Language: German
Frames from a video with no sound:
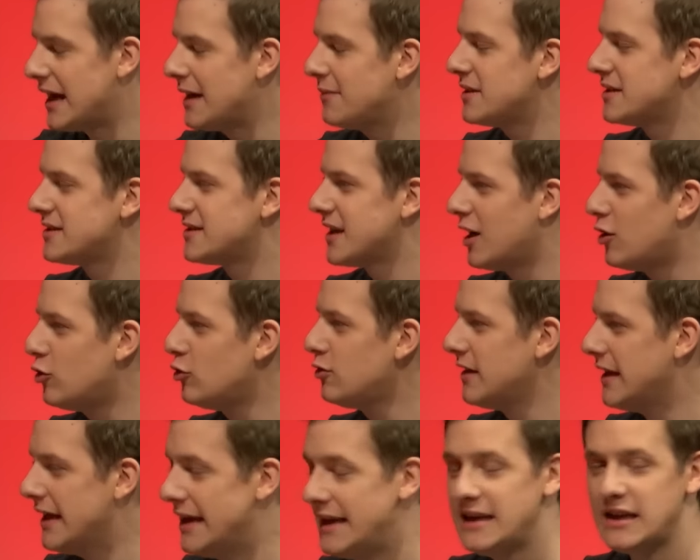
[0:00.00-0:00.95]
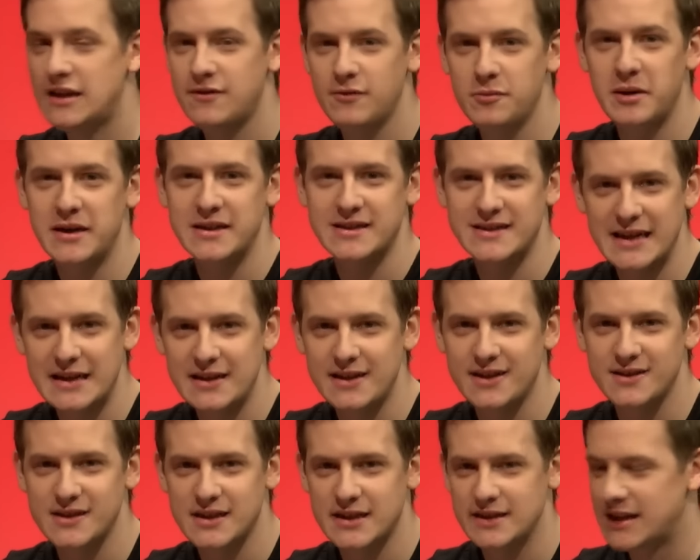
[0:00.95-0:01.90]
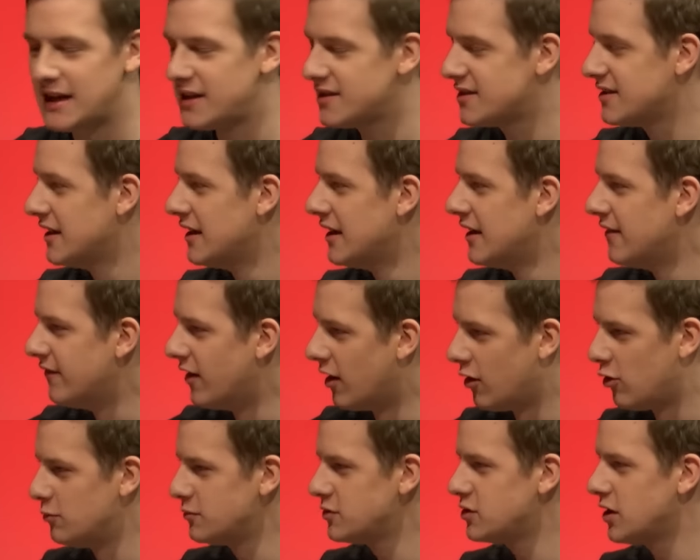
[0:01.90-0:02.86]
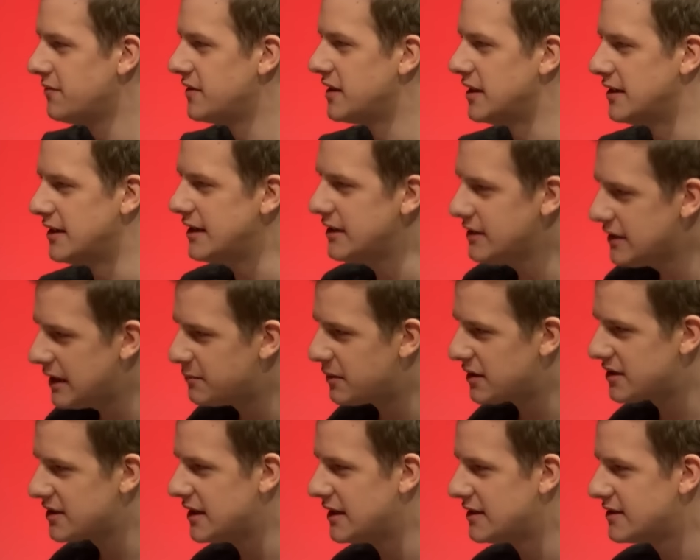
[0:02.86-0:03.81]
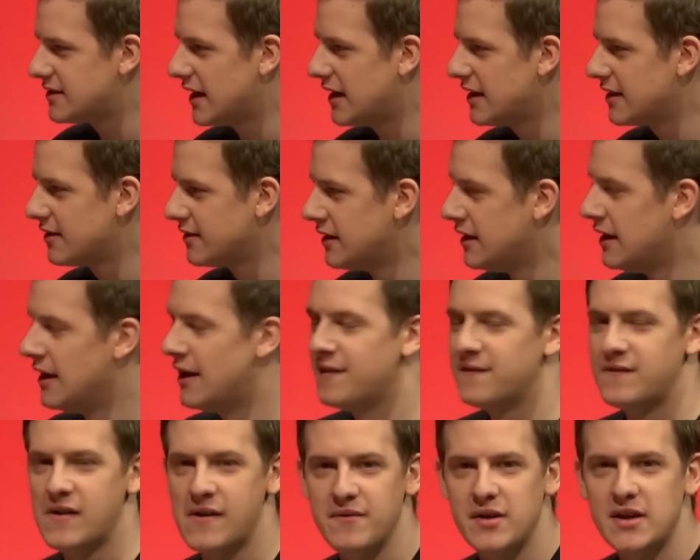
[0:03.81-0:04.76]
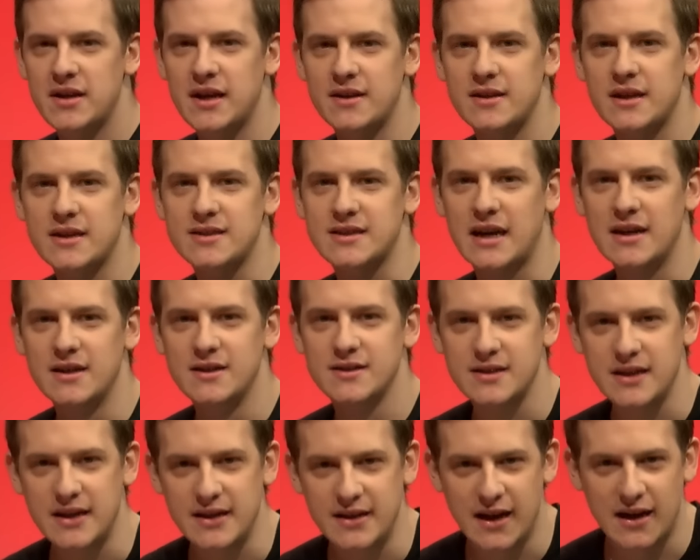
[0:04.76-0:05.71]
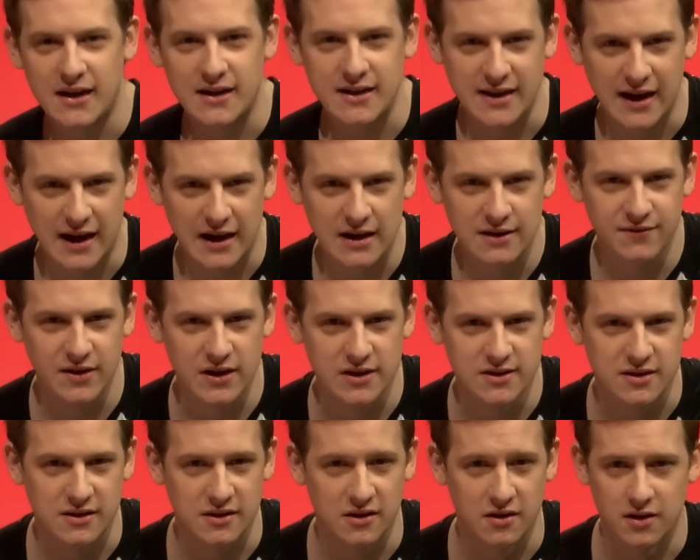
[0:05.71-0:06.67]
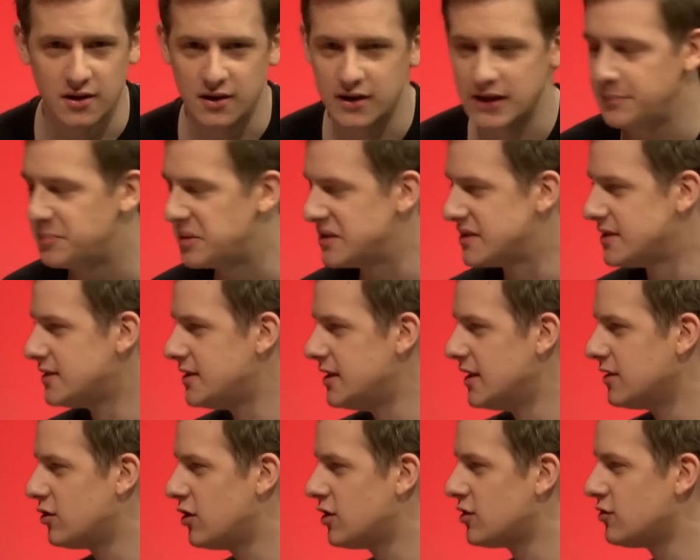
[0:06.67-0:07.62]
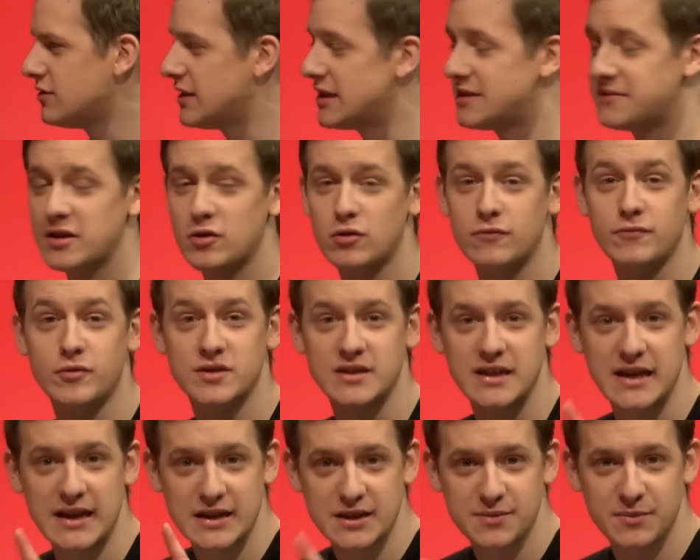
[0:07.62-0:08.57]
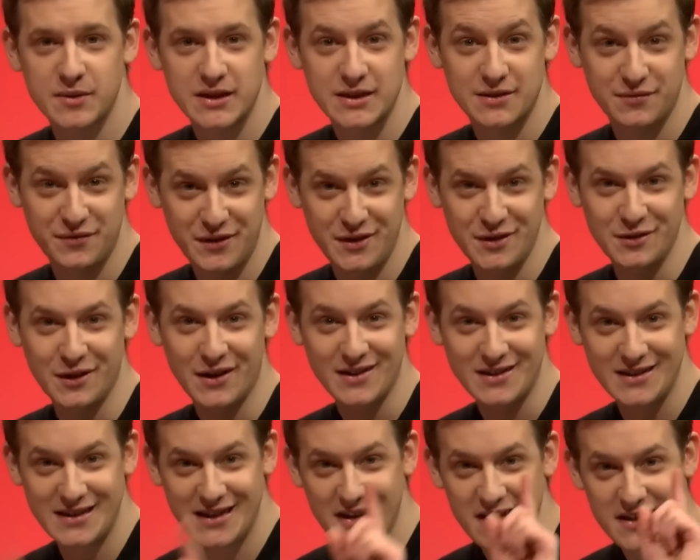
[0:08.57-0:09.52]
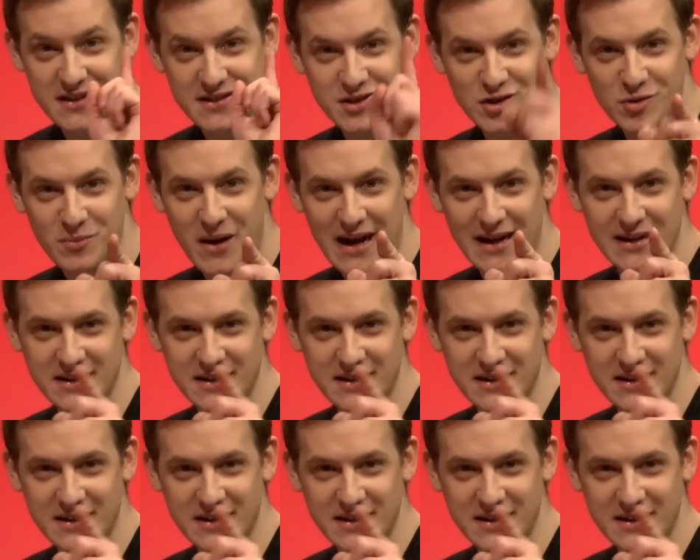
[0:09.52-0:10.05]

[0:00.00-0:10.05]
damals auch ähnlich wie bei Zelda sich gedacht, warum sollen wir denn Ingame-Material zeigen, wenn wir denn das alles in der realen Welt äh, repräsentieren können? Und deswegen gucken wir uns erstmal das Video an. Hier ist Nummer